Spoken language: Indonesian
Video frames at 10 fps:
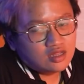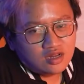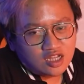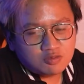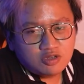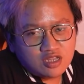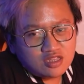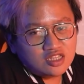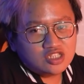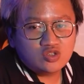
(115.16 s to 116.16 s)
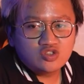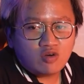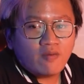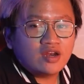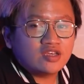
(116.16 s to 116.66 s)
Last but not least, untuk
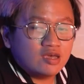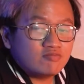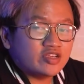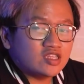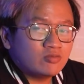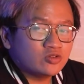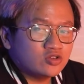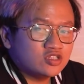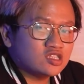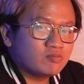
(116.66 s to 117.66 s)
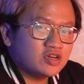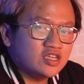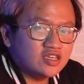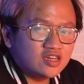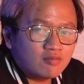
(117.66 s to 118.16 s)
main game kita butuh sistem
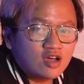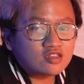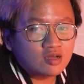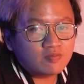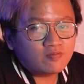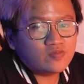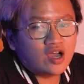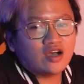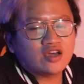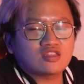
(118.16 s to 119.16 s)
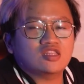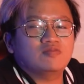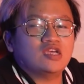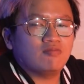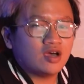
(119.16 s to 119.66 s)
pendingin yang mantap agar
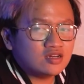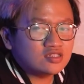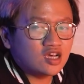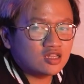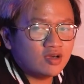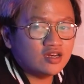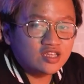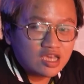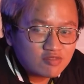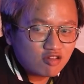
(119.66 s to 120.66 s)
tetap nyaman saat main game